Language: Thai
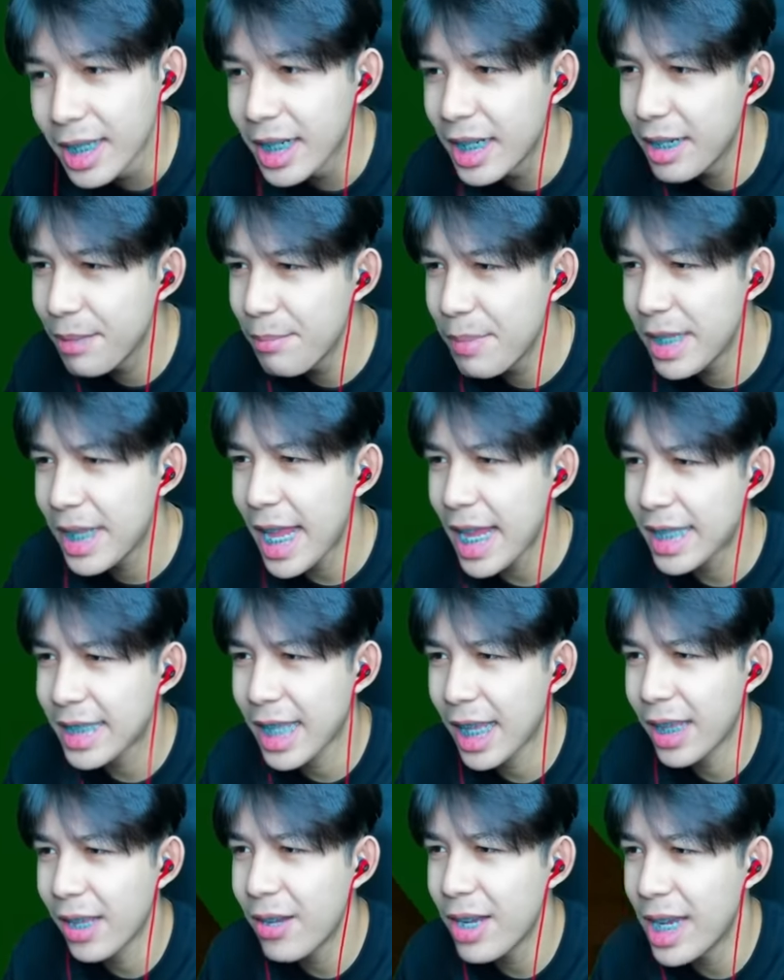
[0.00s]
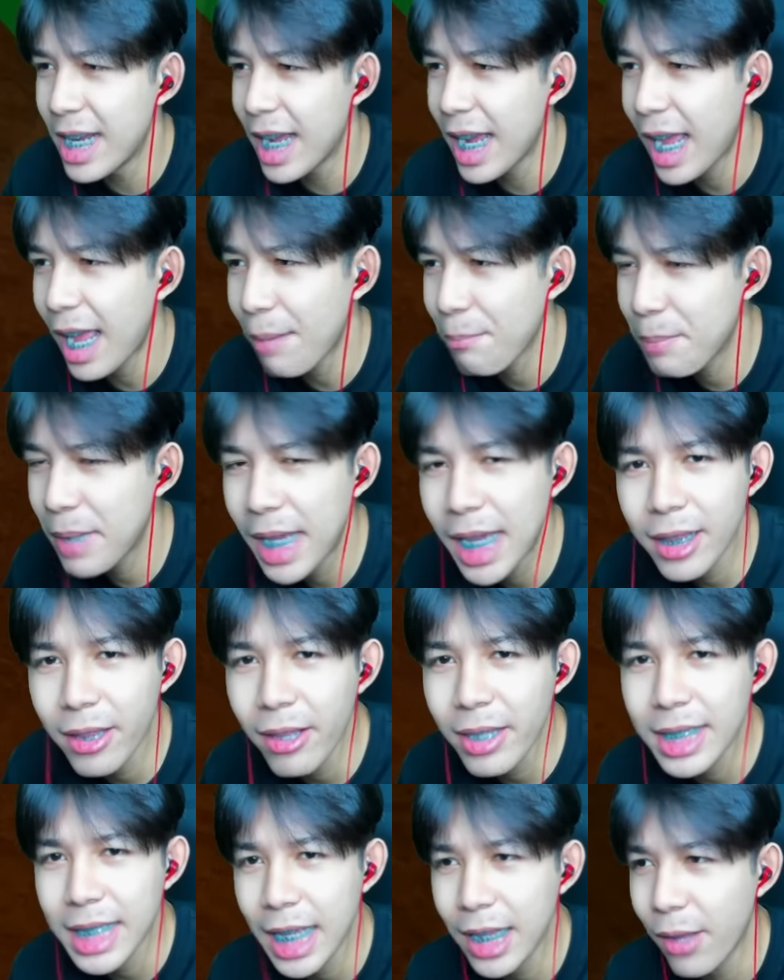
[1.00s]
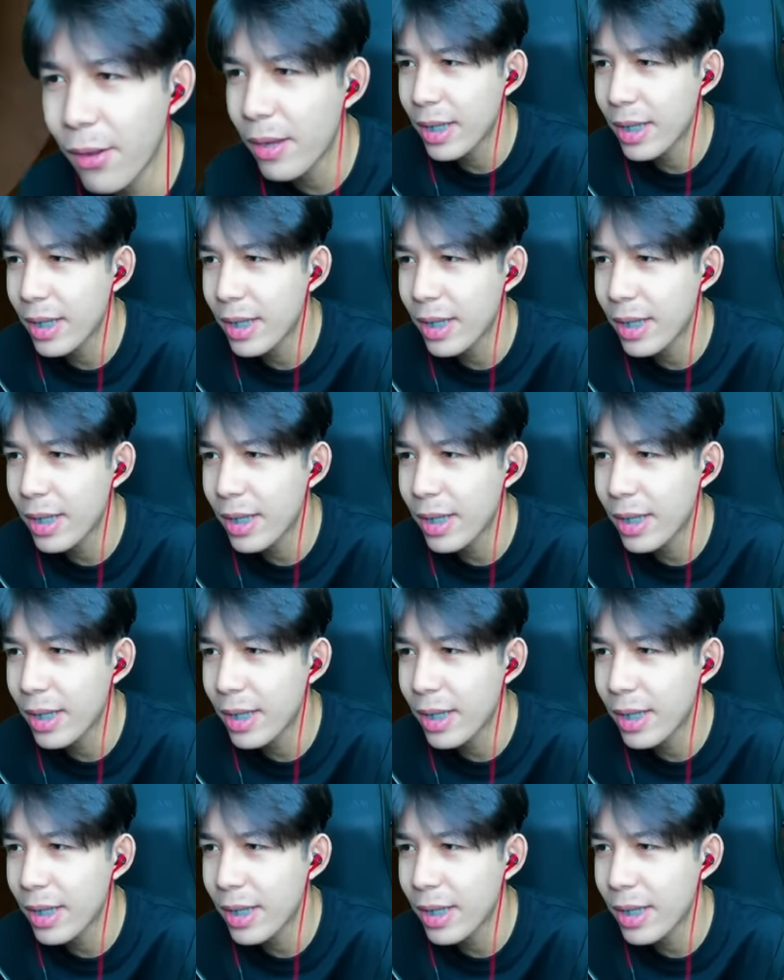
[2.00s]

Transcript: คือมีเด็กสนองเหรอครับพี่ก็ต้องสนอง